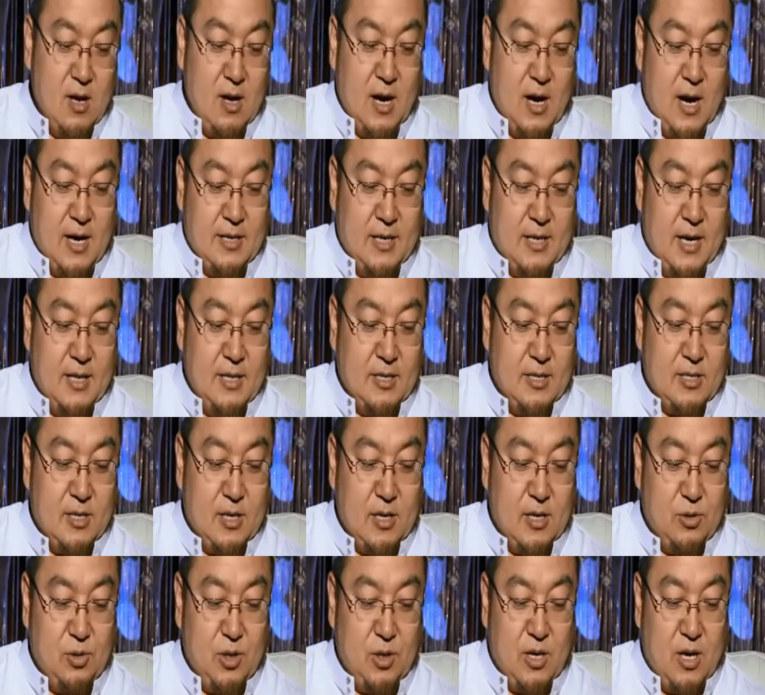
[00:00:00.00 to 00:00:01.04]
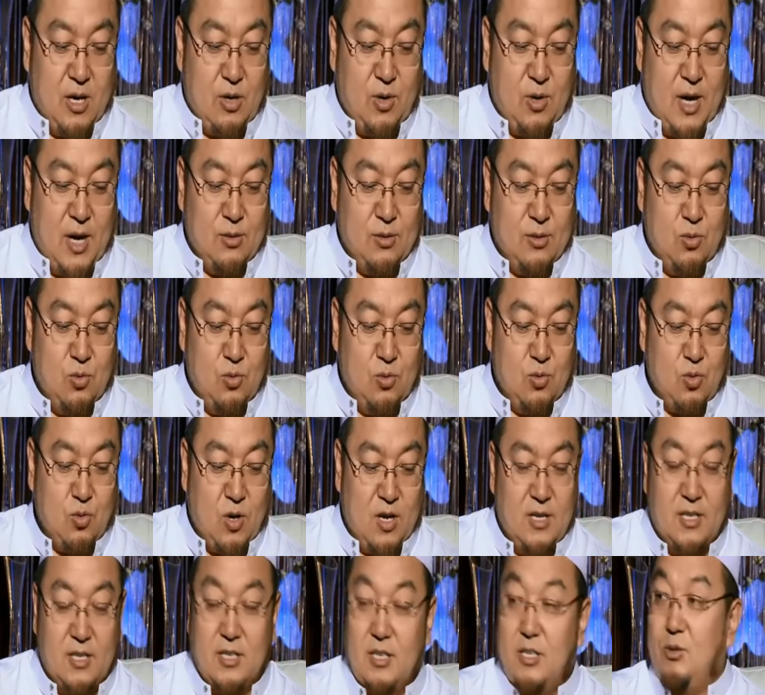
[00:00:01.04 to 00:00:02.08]
安拉艾尼斯拉都拉哈安拉哈传
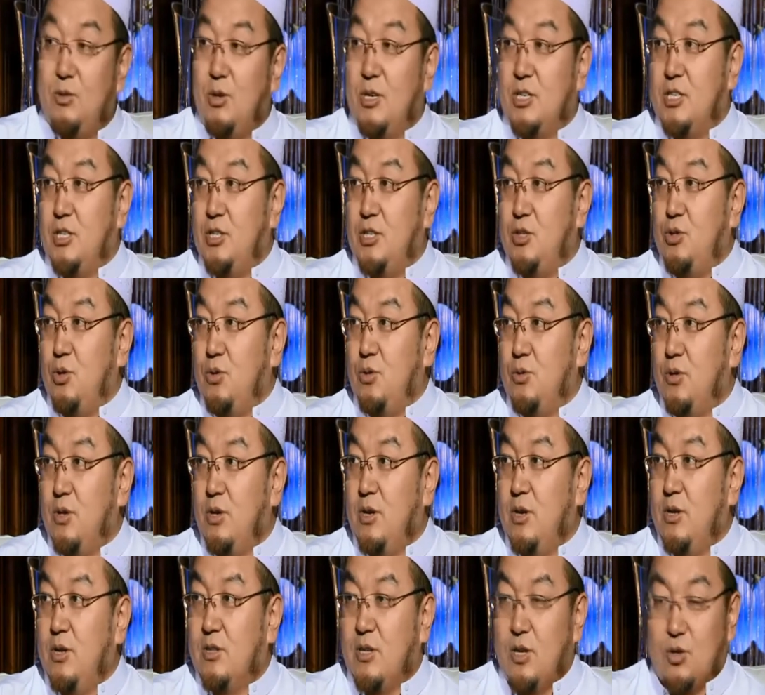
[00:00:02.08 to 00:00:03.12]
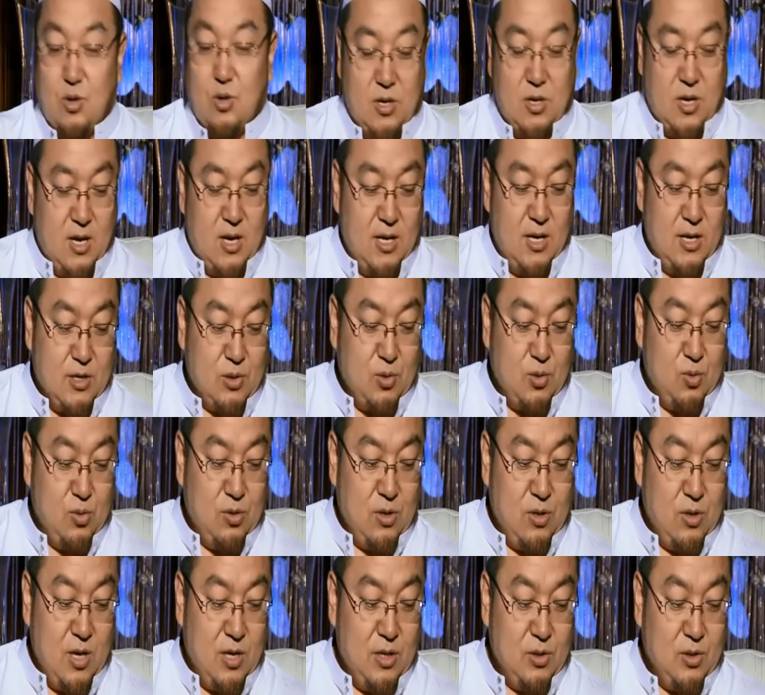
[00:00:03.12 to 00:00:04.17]
来的一段圣训，他说：“，阿勒拉苏勒
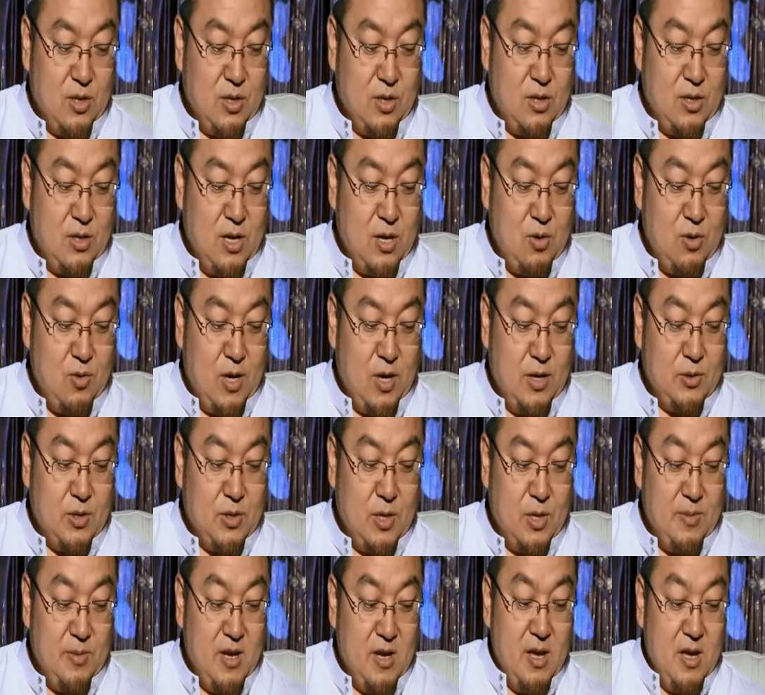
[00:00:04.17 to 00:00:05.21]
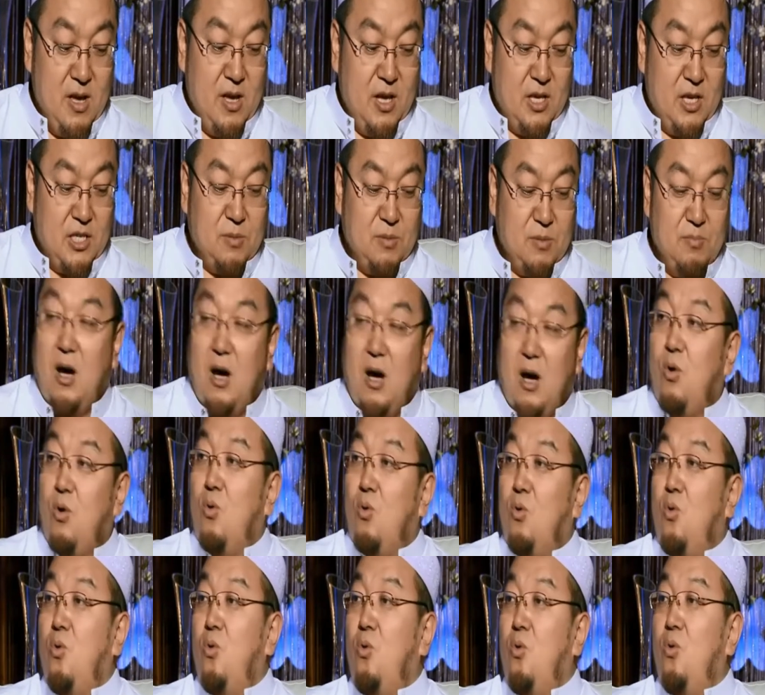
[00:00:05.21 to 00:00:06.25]
拉哈伊撒勒拉哈阿里斯拉
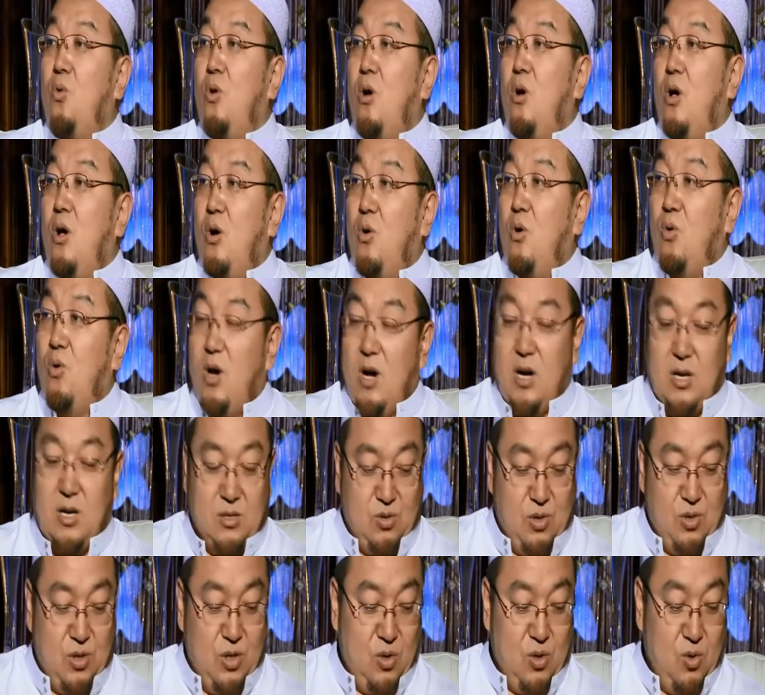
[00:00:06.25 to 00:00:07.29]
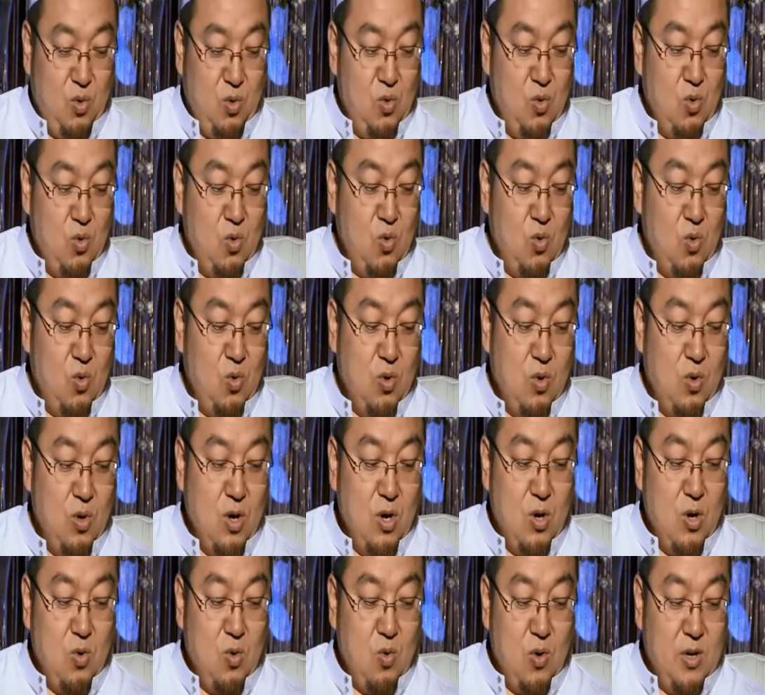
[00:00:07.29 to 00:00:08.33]
姆，اسماو وتيعو
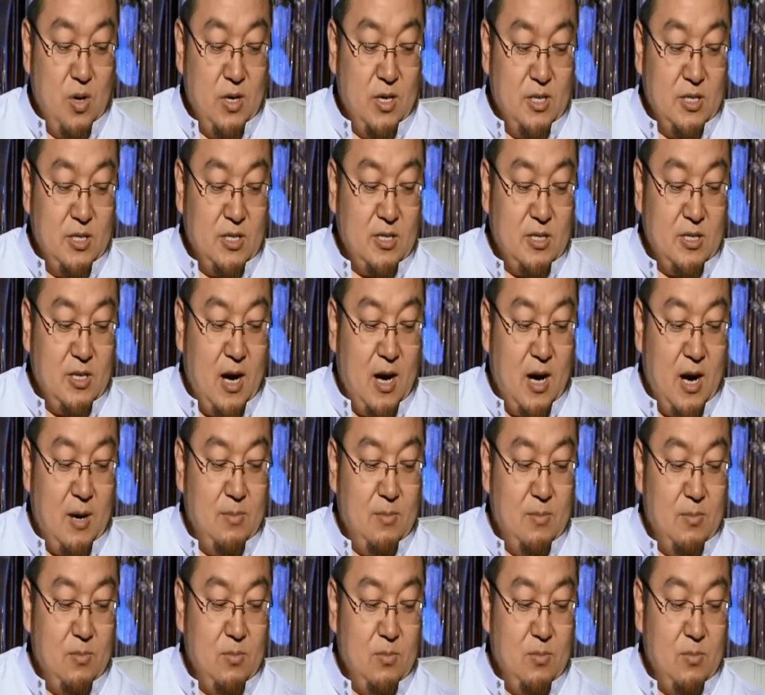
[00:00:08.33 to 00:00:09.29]
وينستعم